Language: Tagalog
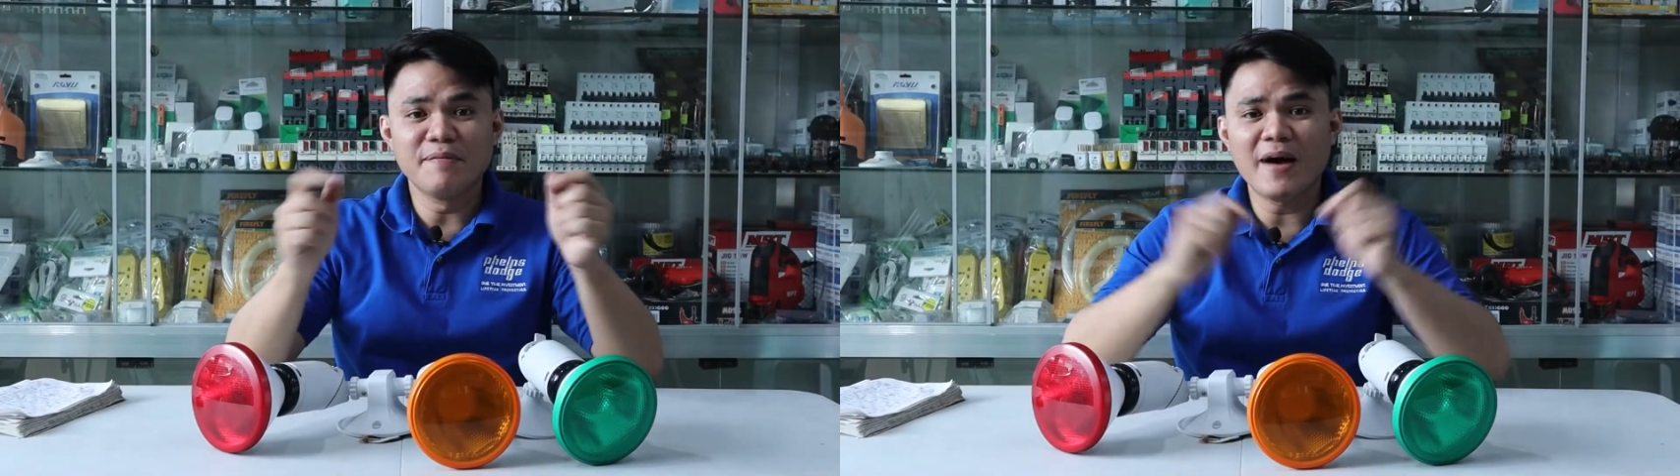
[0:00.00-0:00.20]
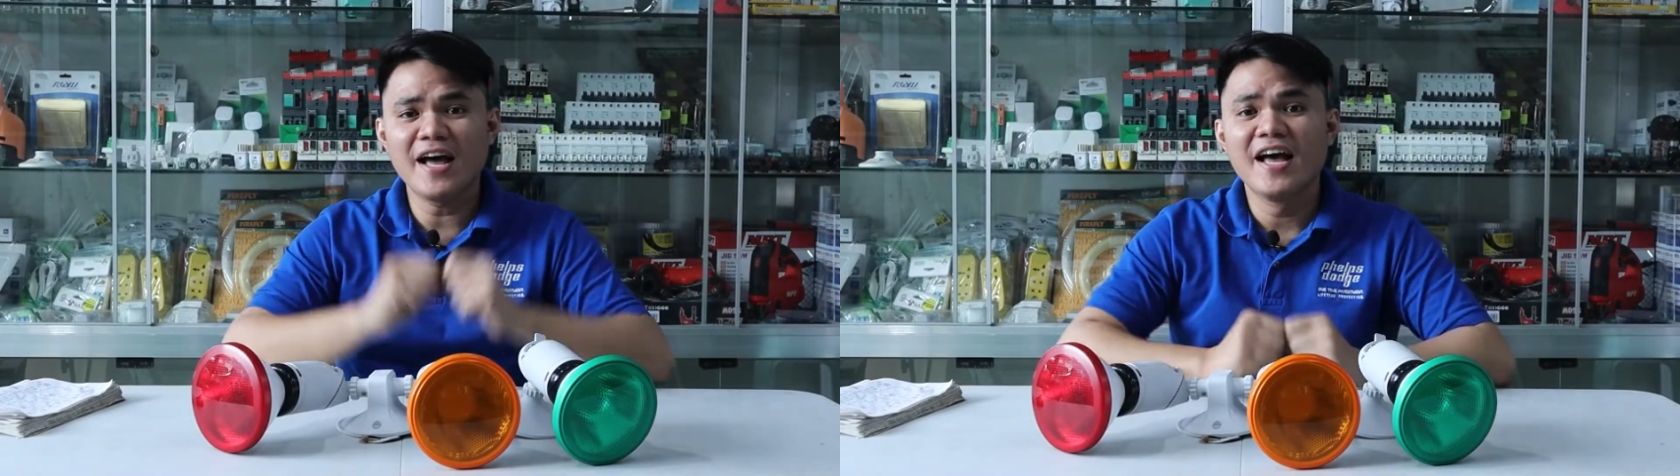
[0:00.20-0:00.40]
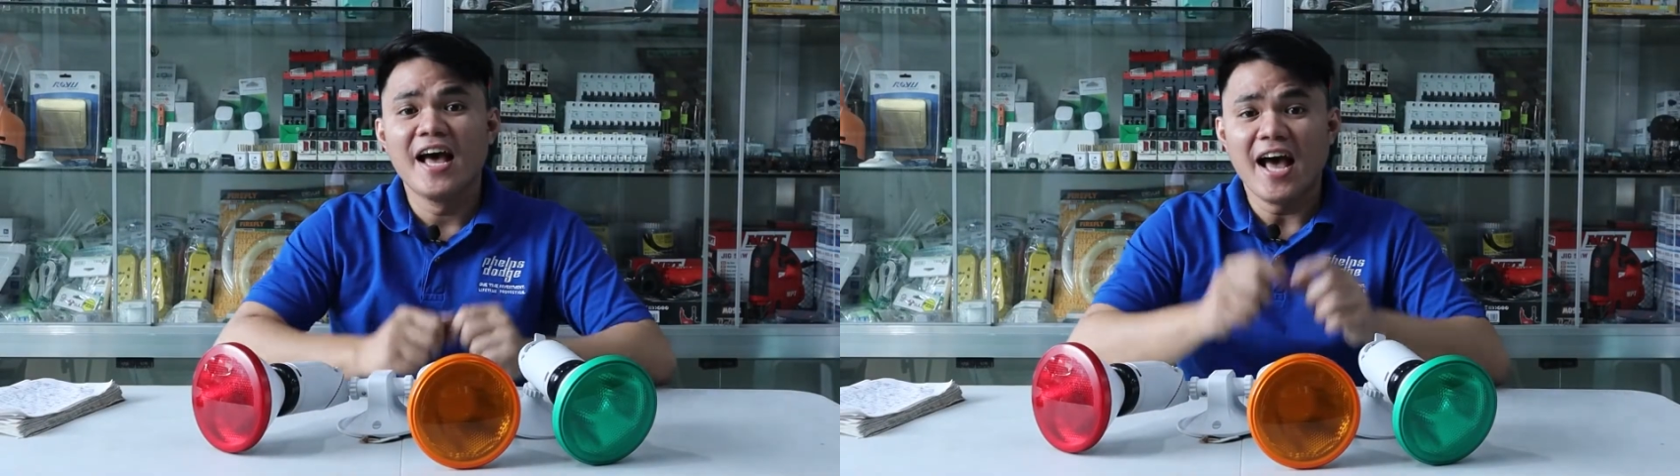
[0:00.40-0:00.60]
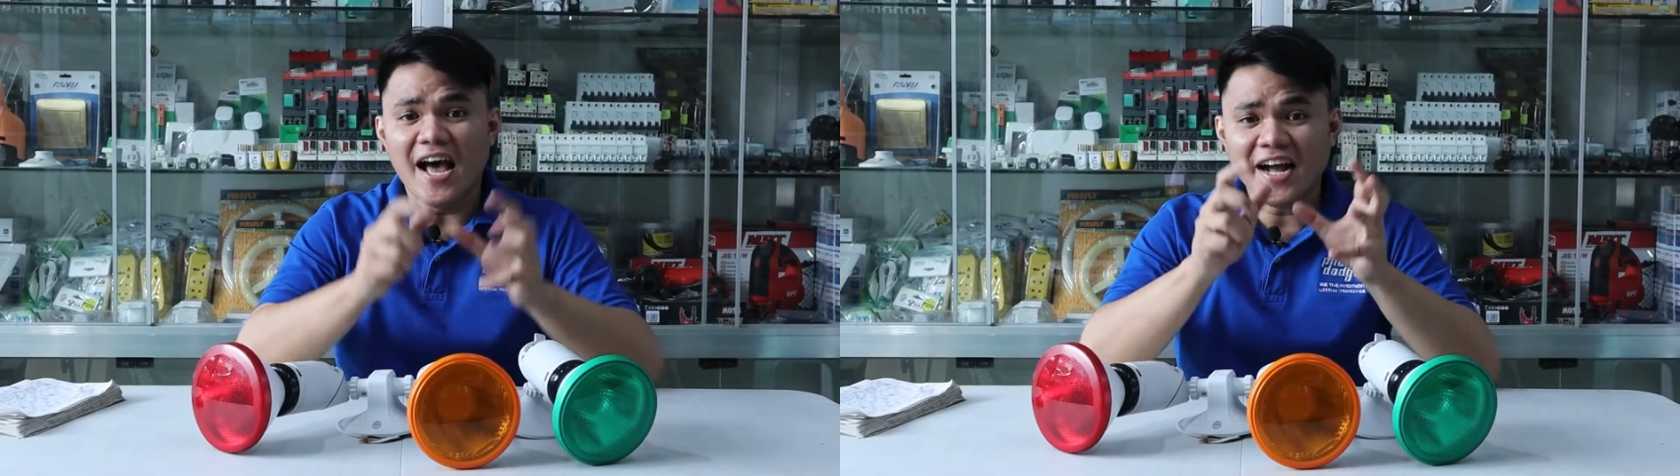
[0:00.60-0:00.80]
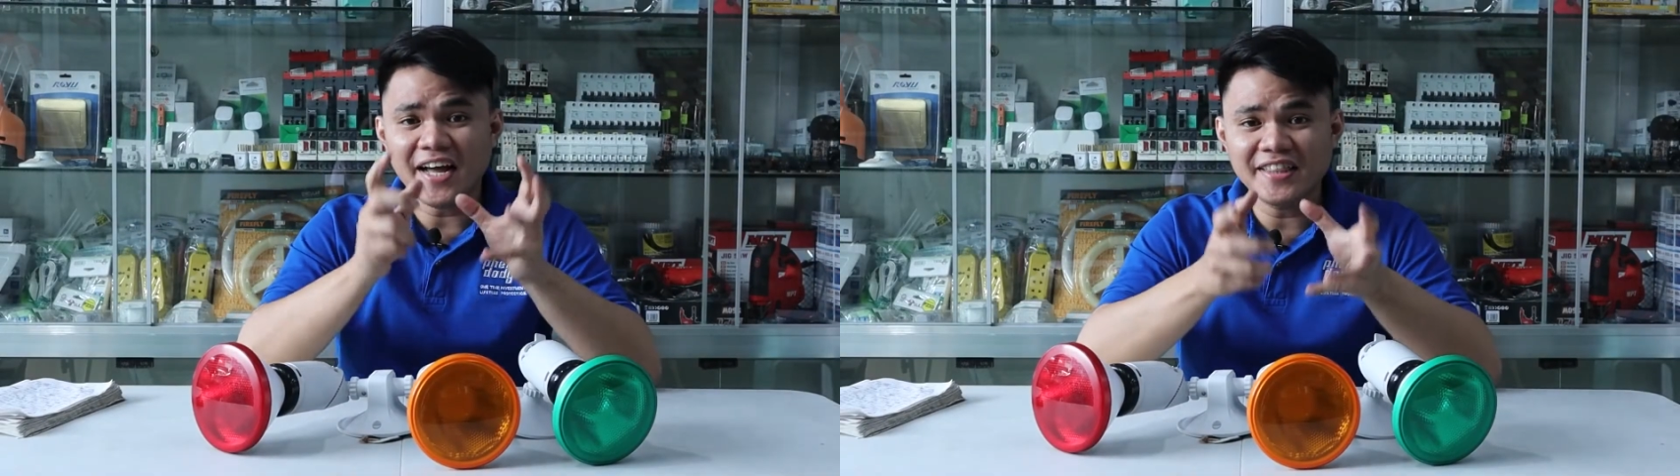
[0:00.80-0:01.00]
Diba?
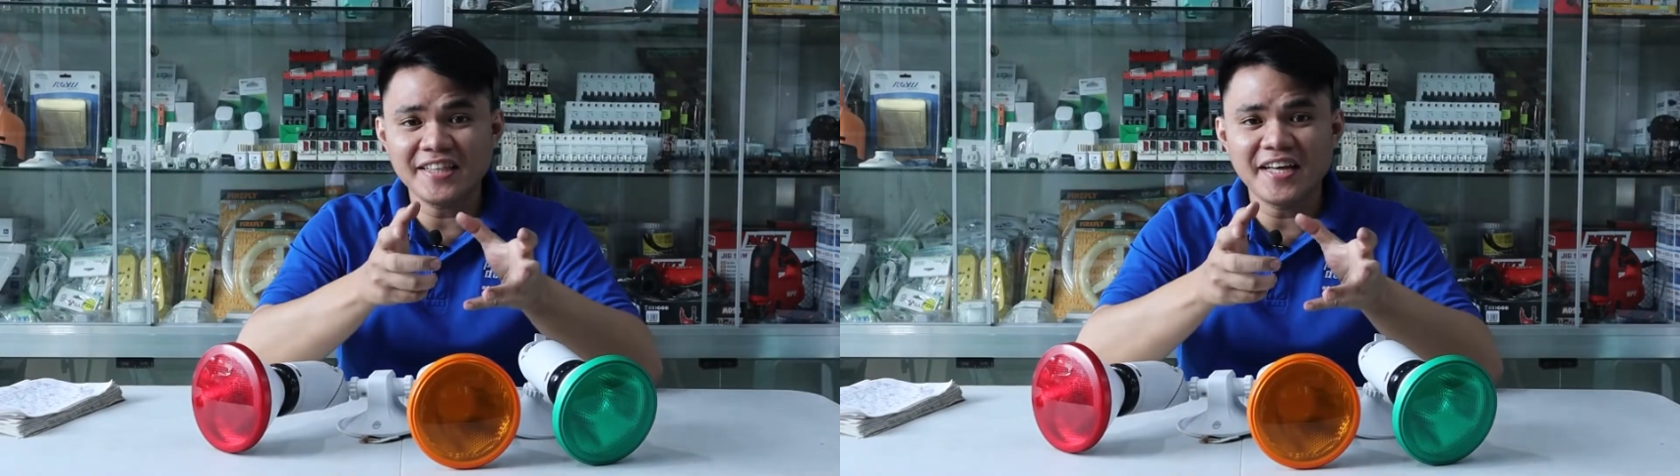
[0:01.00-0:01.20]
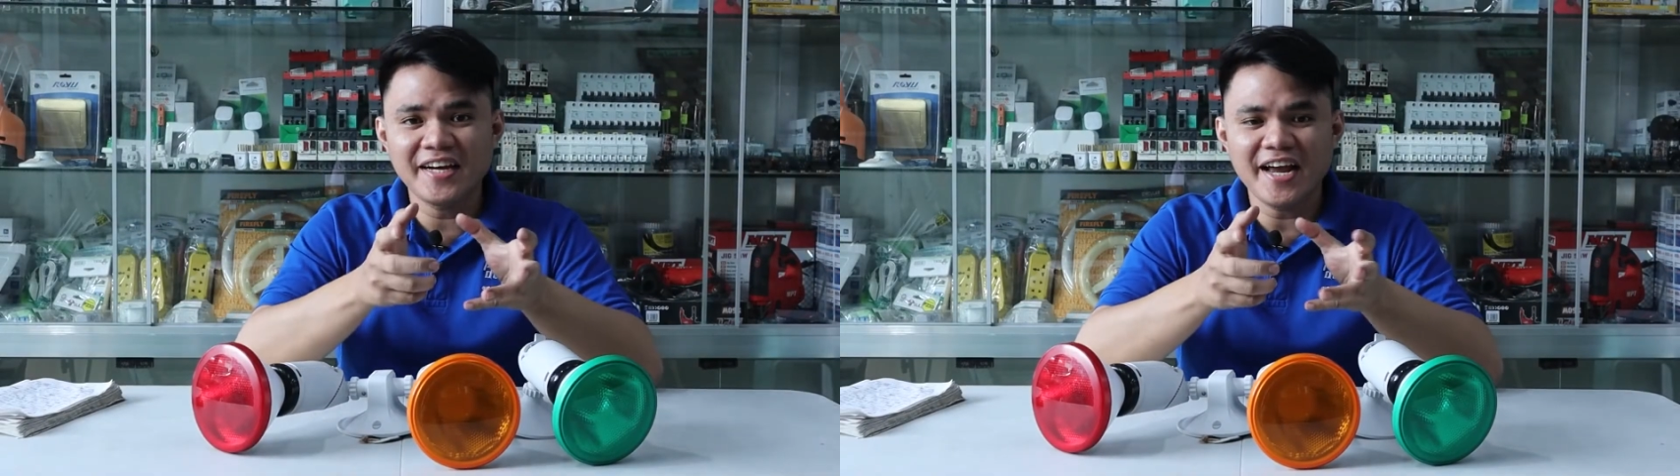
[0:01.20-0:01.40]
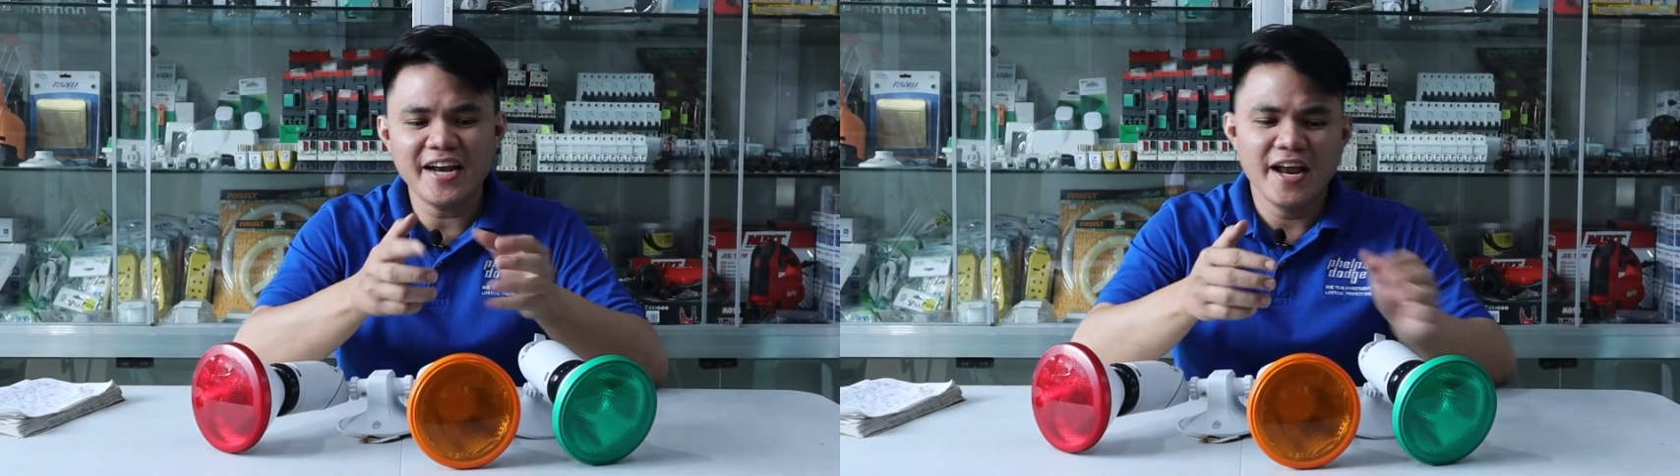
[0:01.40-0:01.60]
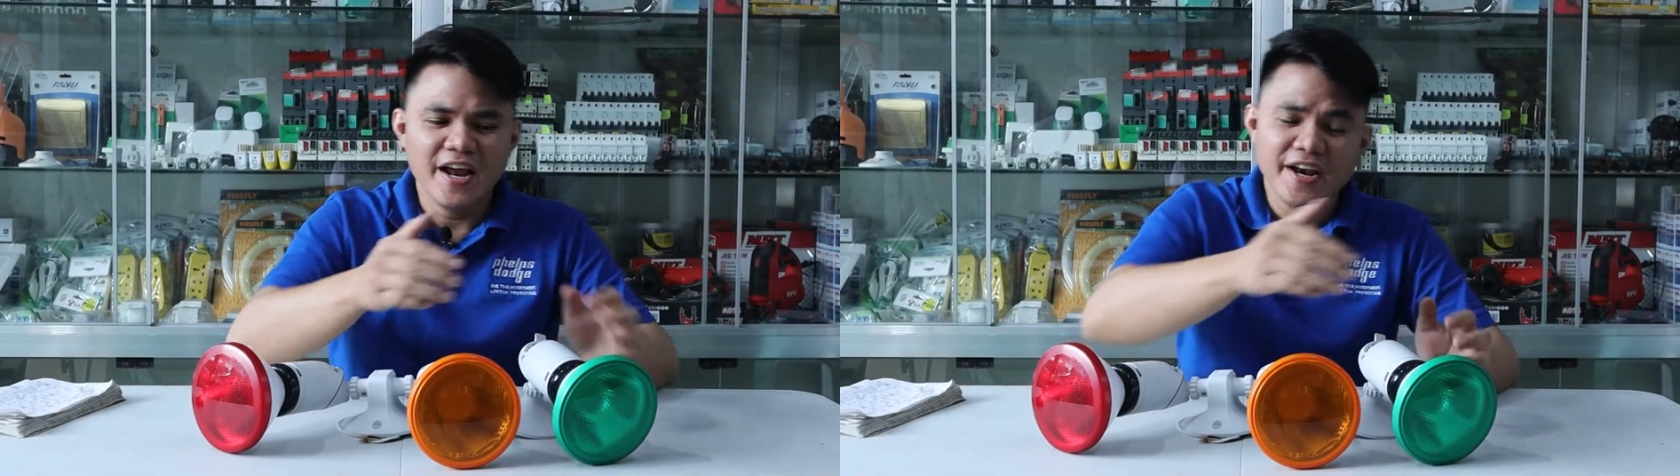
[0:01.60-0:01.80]
Ang ganda tignan,